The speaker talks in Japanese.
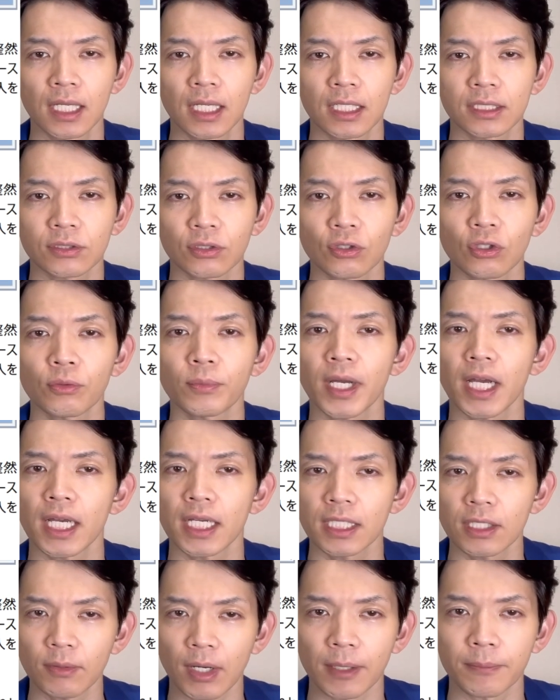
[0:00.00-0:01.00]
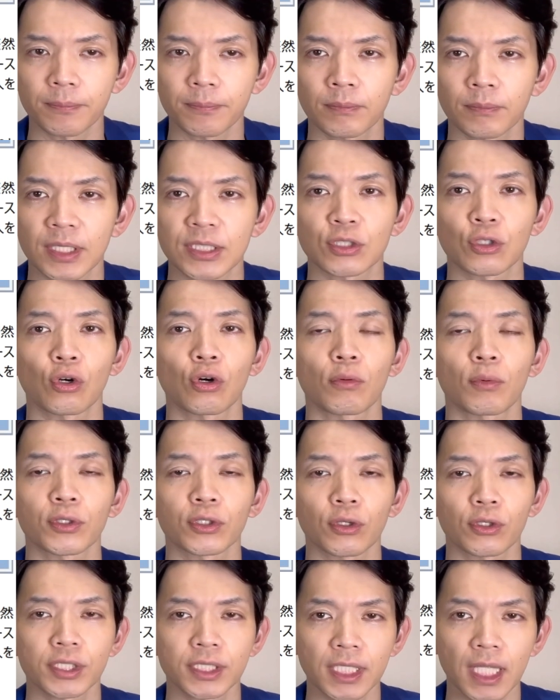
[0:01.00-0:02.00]
その場合には、まあ、帳簿
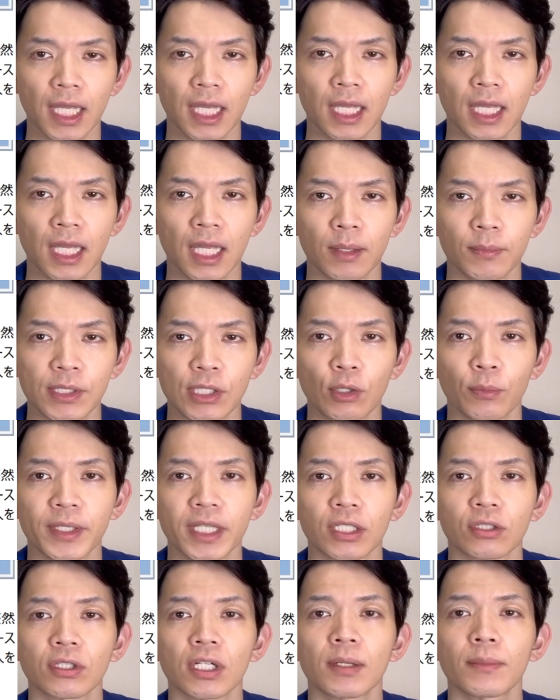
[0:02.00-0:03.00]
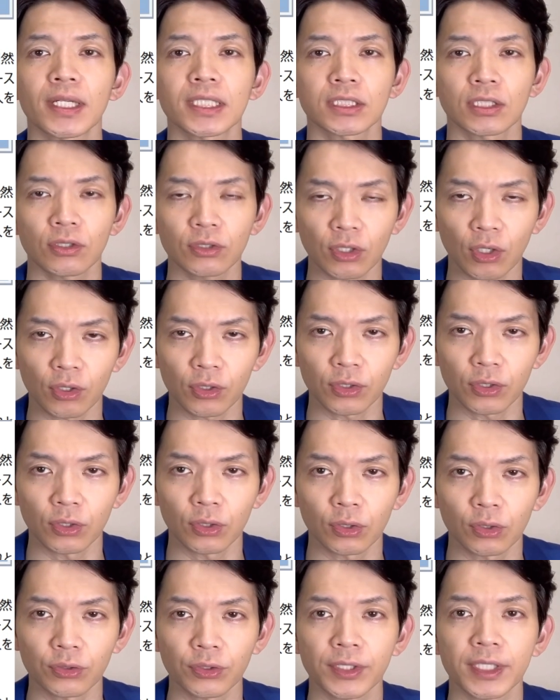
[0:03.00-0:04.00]
として認めてくれますよとい
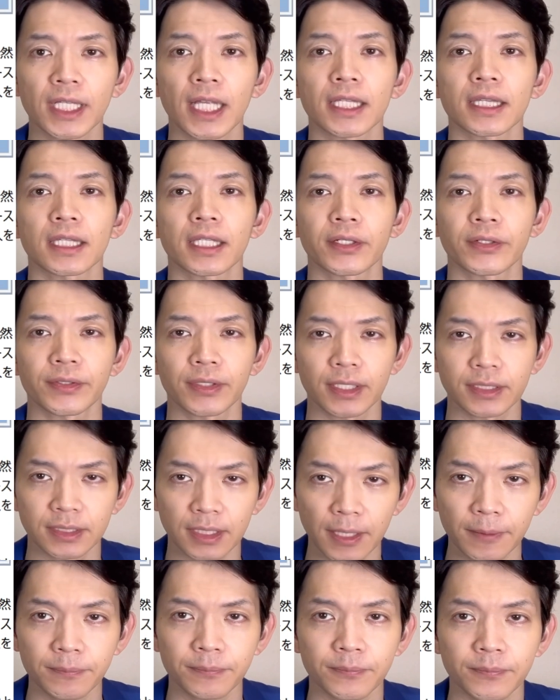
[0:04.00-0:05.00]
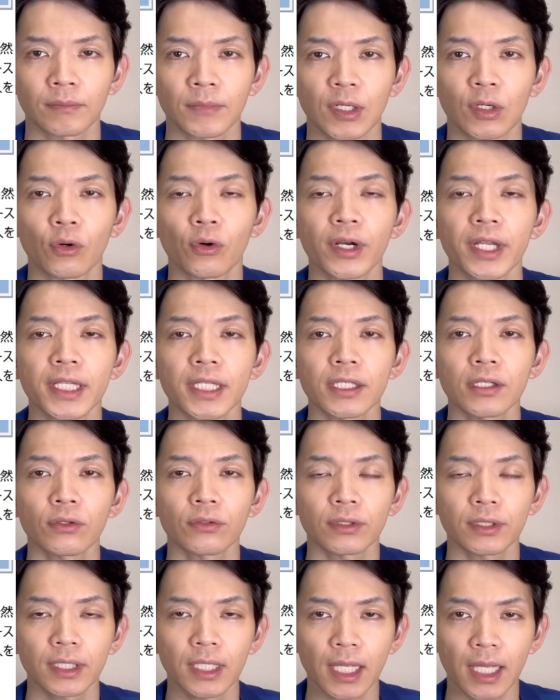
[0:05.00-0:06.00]
うことになってるんですね。まあ、これによっ
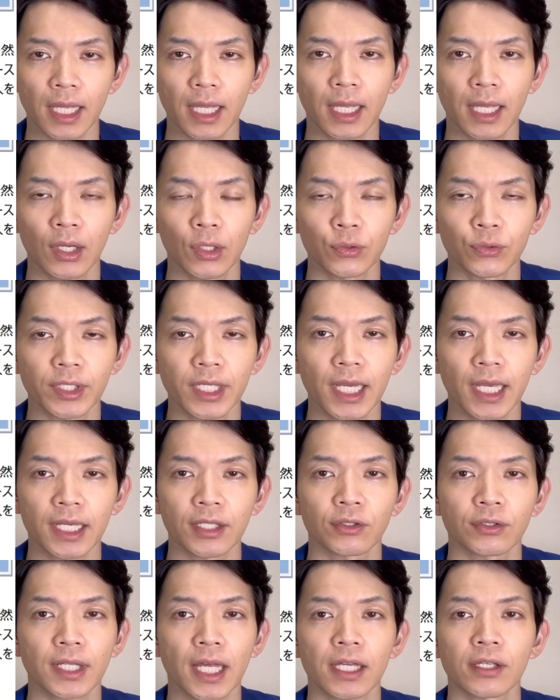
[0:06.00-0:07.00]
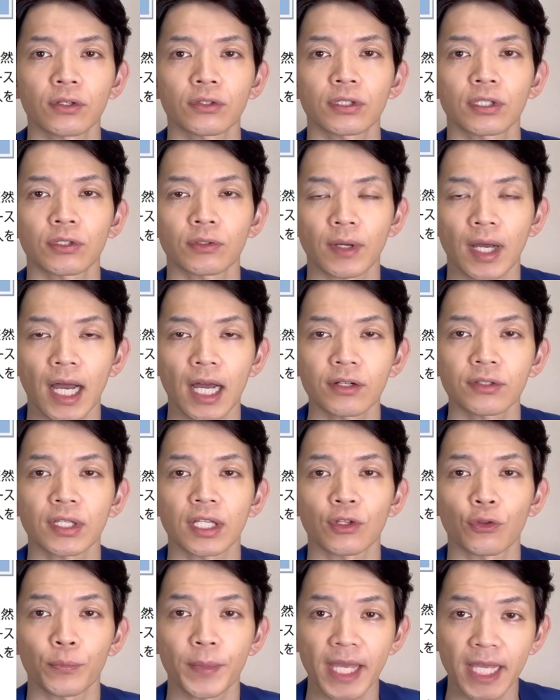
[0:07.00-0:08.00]
て売上の内容っていうのはある程
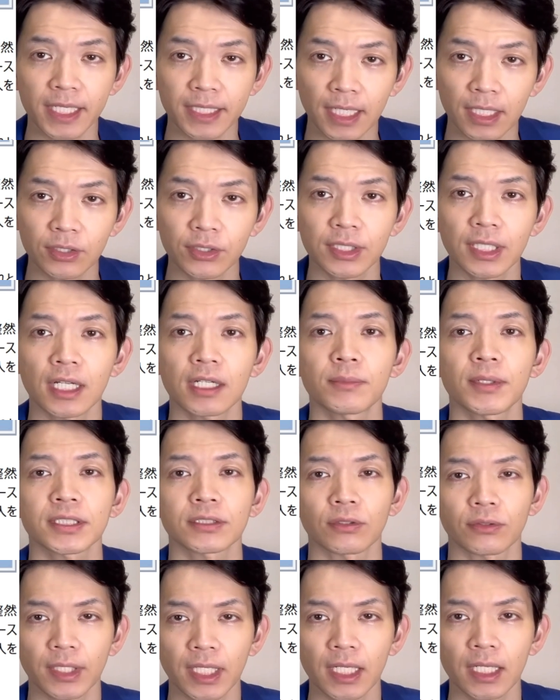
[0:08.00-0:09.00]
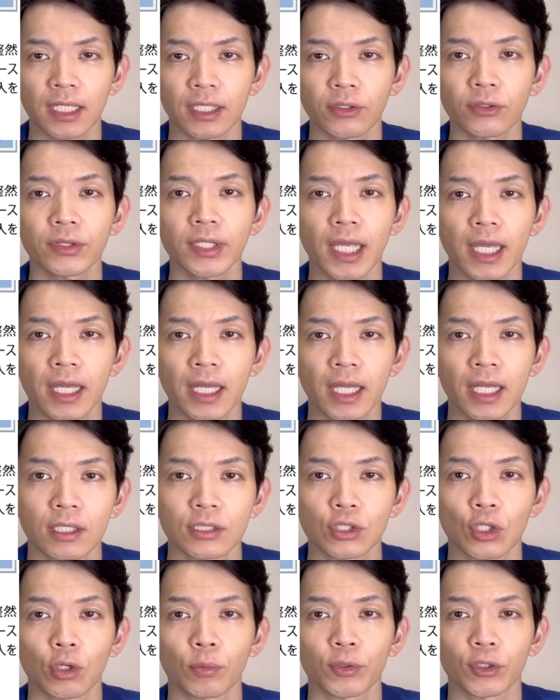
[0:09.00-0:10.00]
度明確になりますよね。よって
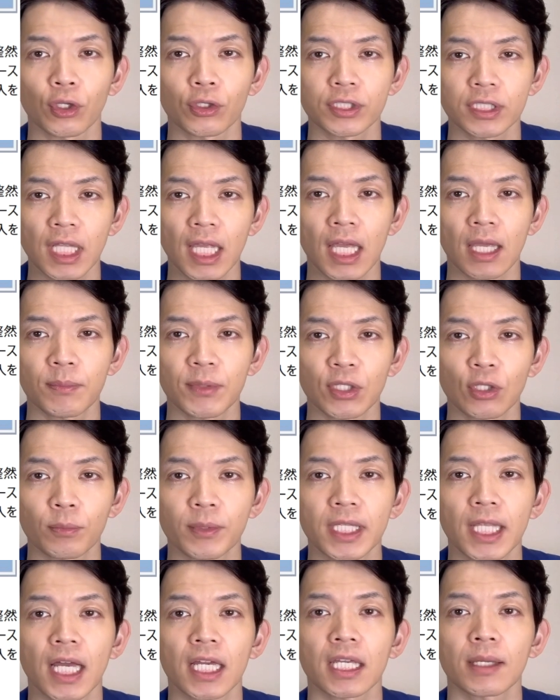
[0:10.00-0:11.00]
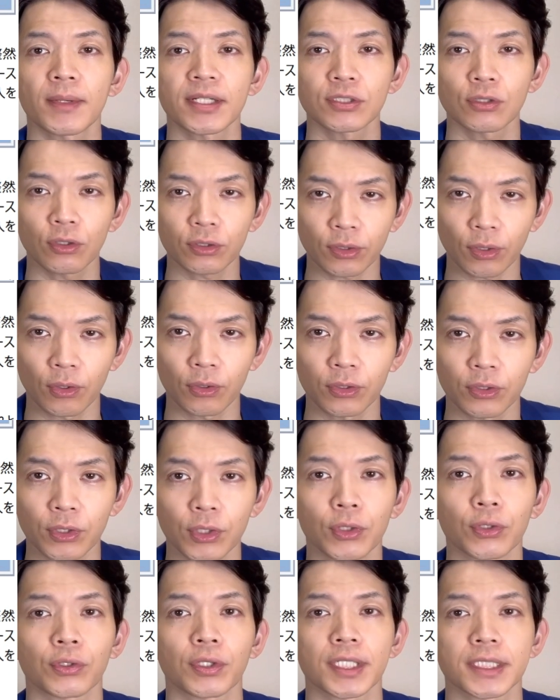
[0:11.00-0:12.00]
帳簿として認めてあげましょうとい
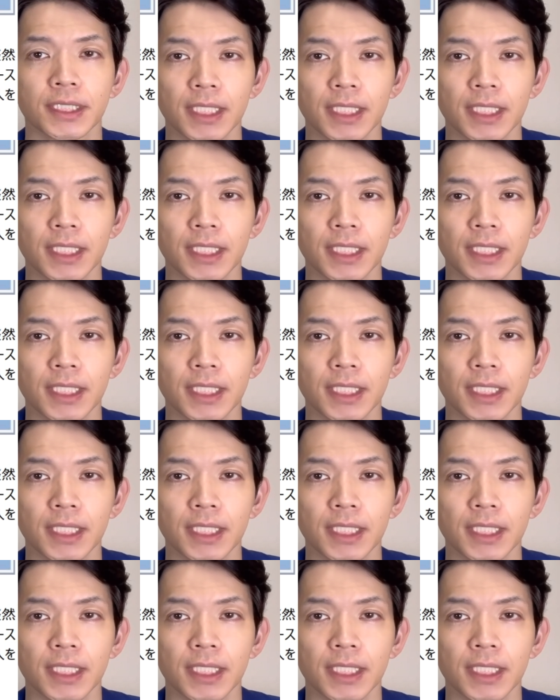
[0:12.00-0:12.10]
うことです